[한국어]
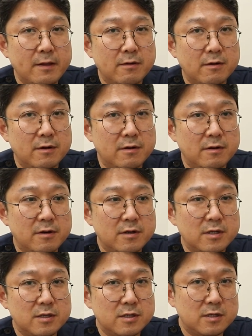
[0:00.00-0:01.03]
어
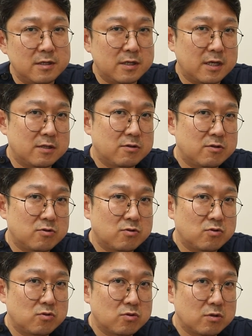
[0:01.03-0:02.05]
이게
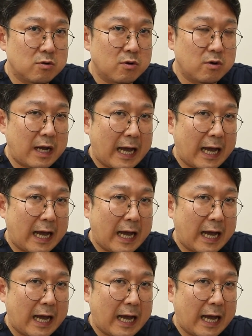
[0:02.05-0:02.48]
또